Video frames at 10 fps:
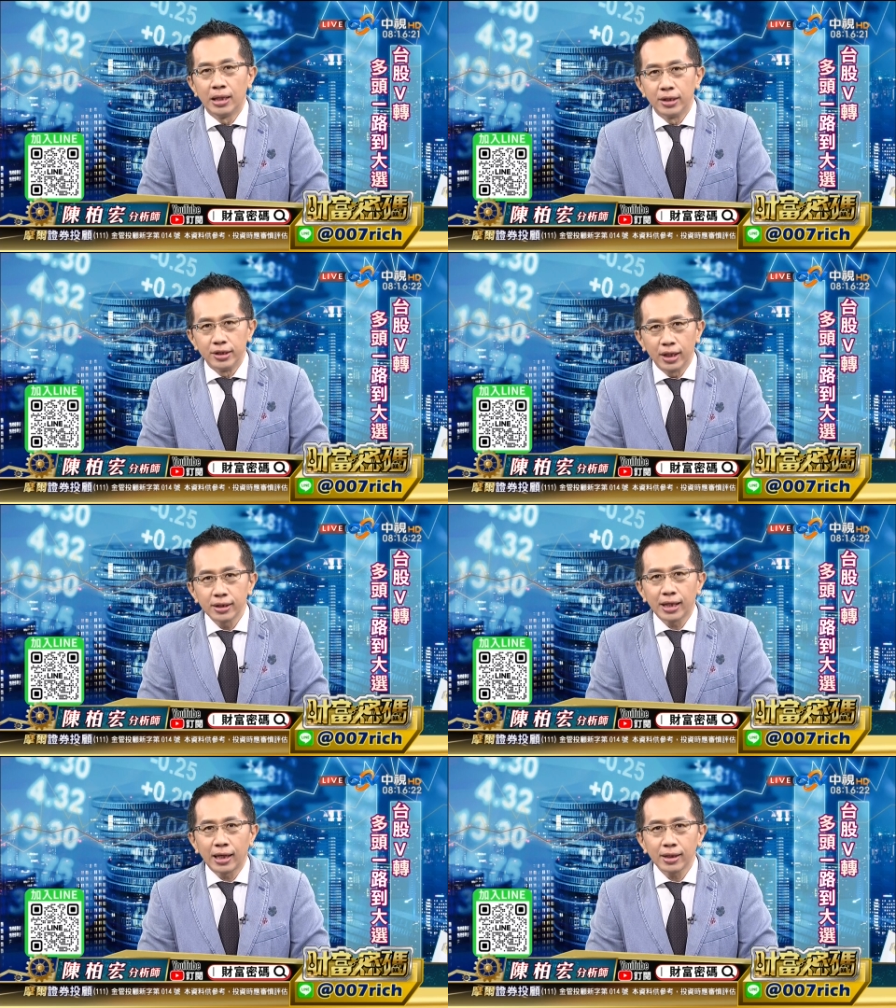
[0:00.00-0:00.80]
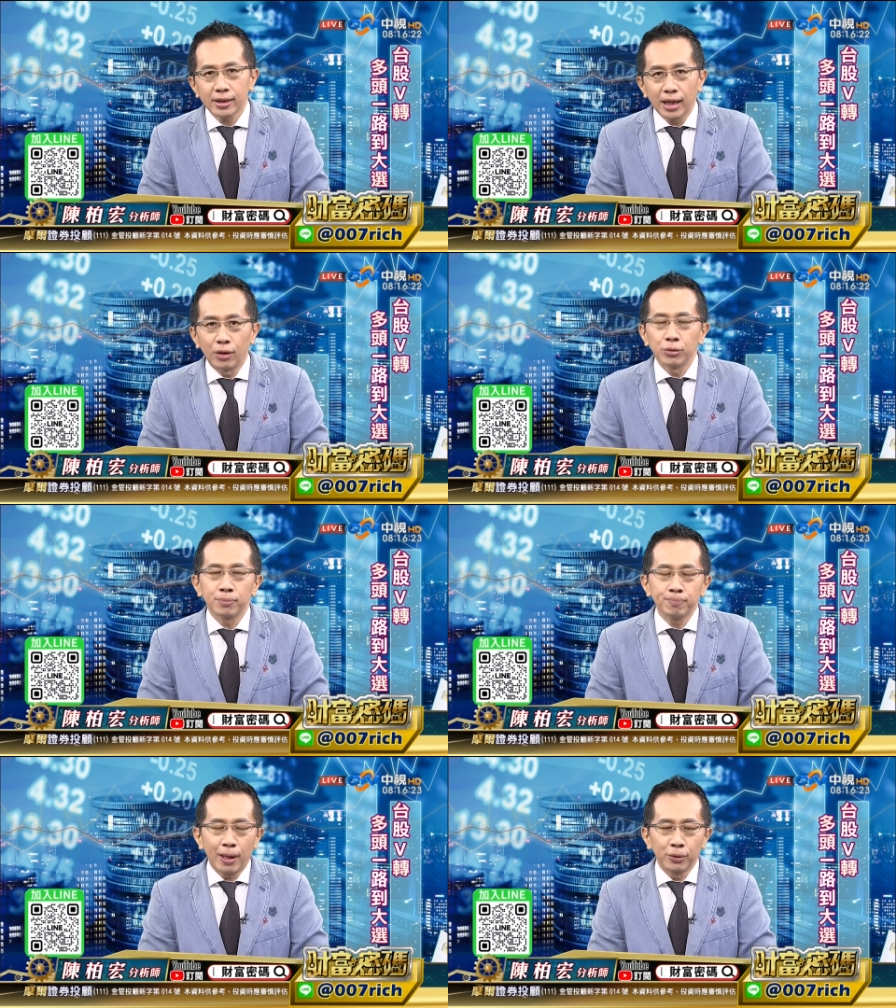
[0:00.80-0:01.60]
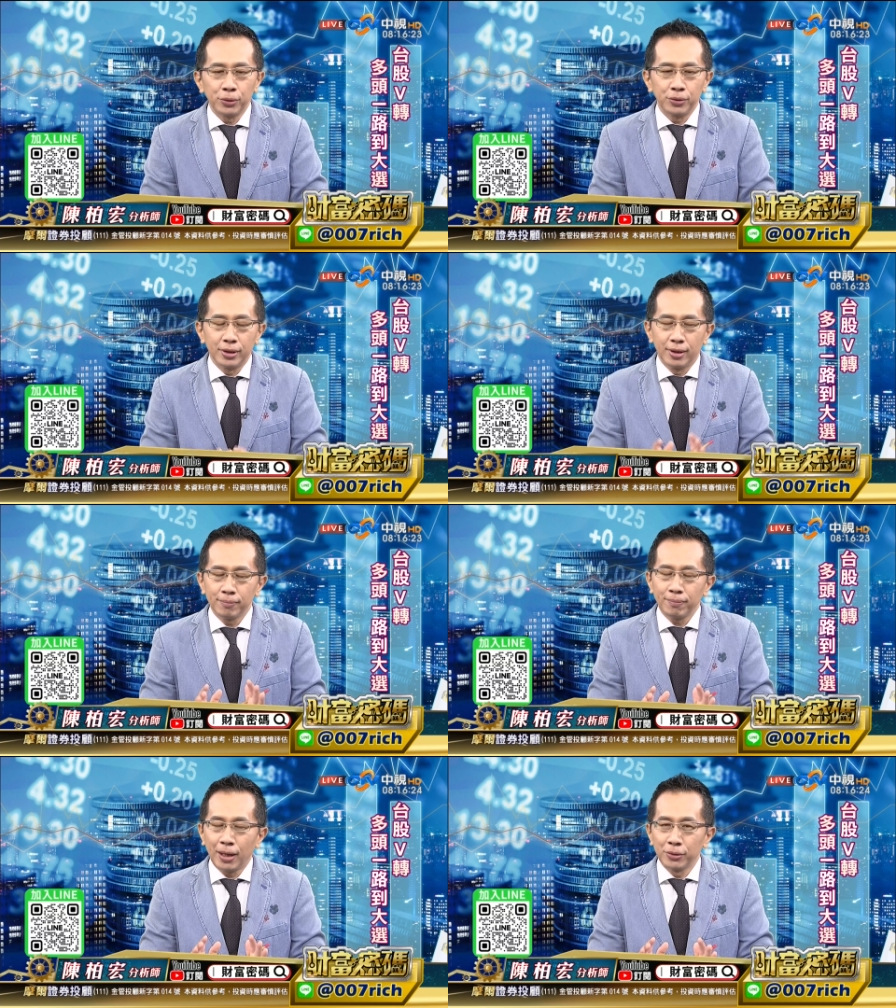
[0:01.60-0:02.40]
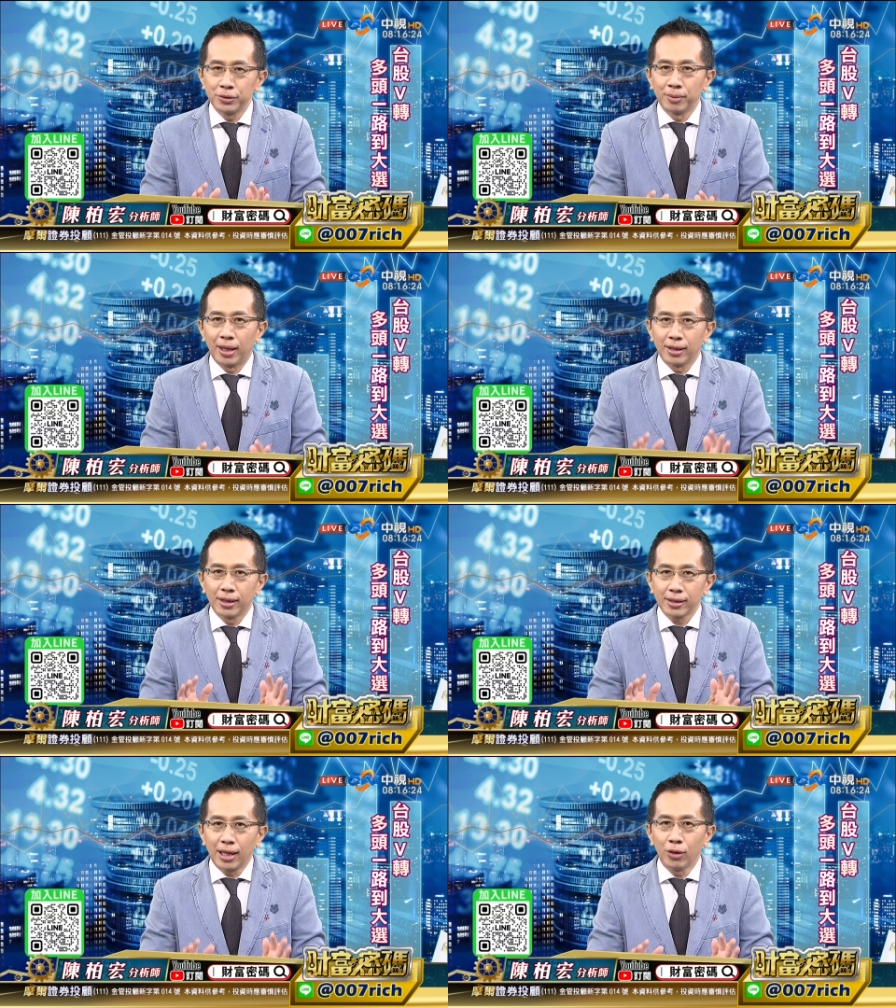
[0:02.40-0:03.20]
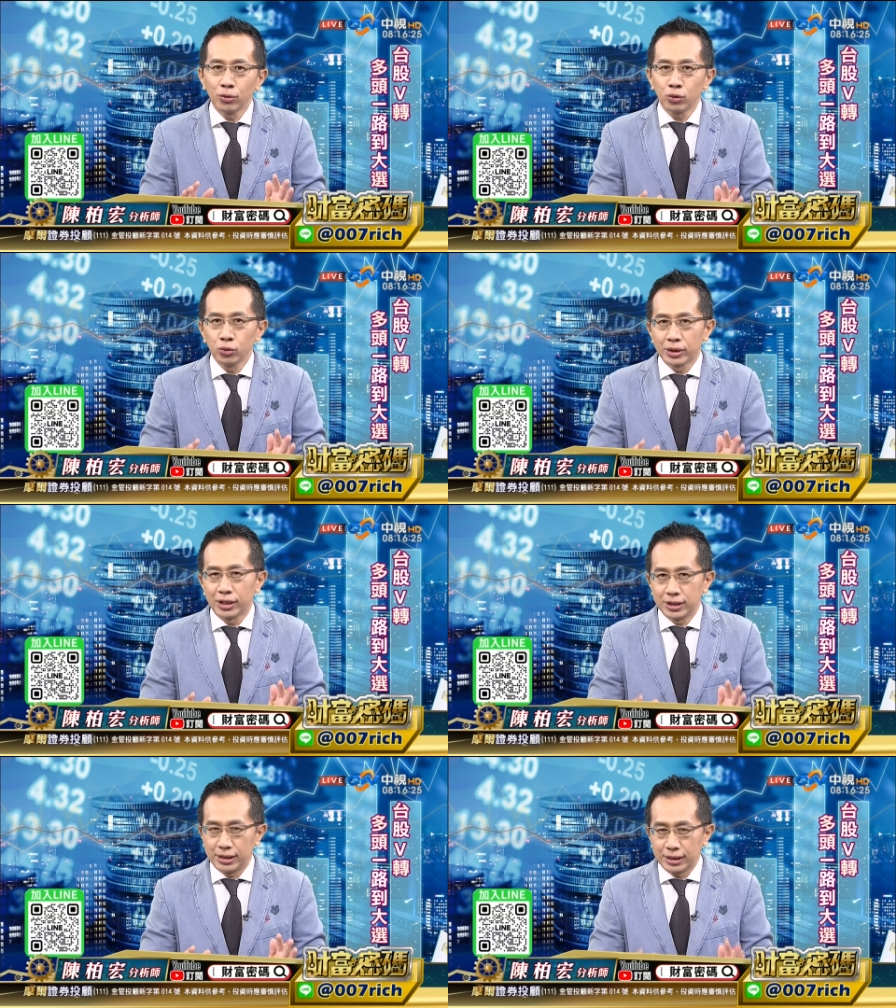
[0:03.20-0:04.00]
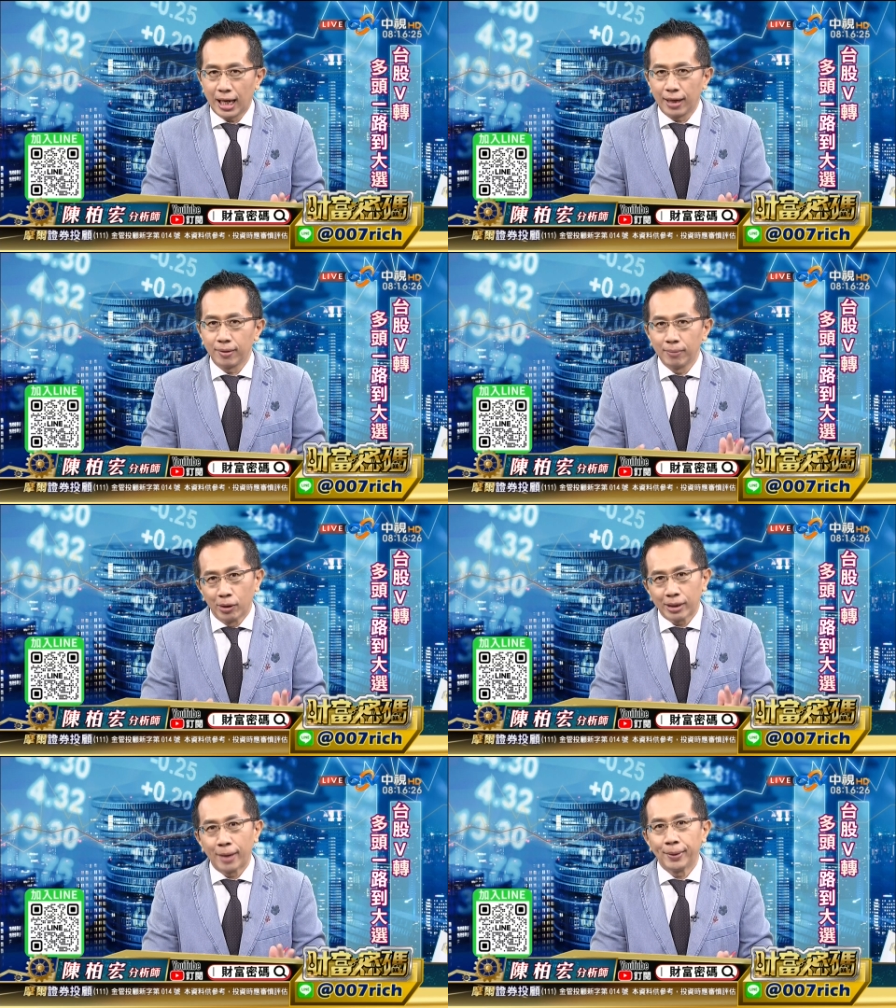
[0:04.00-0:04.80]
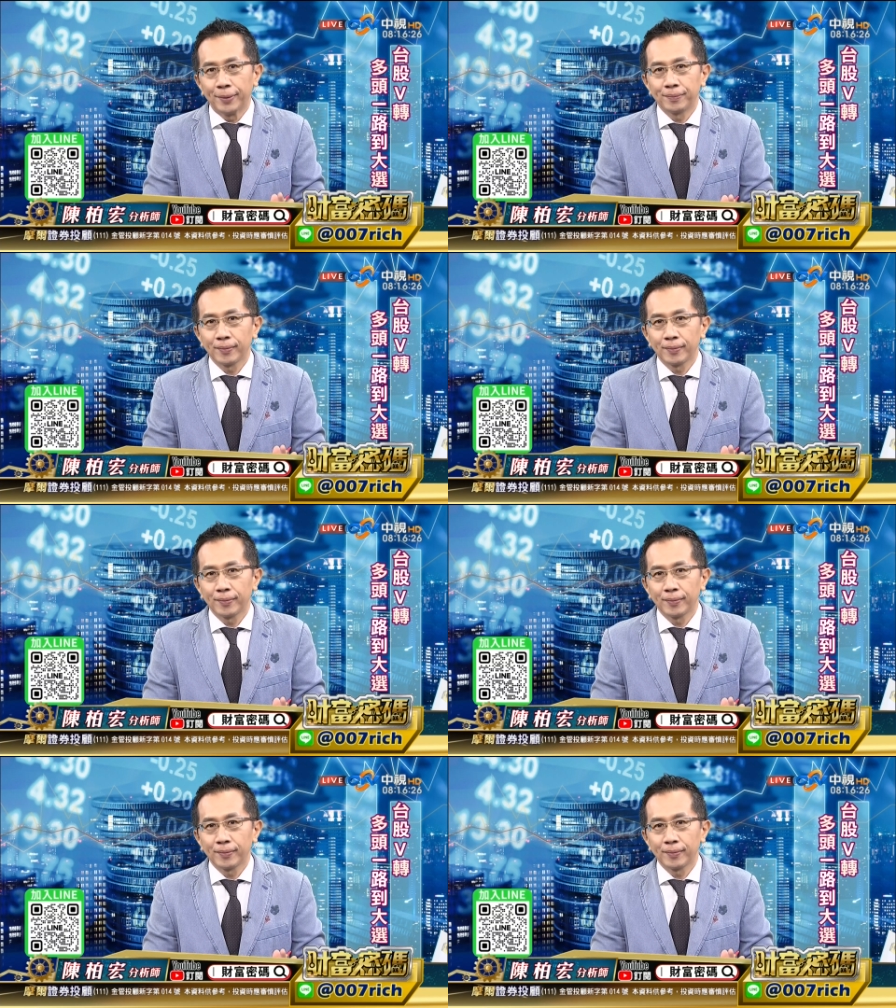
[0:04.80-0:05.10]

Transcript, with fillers: 仍然告暴雨暴雨什么高度的期待没有改变，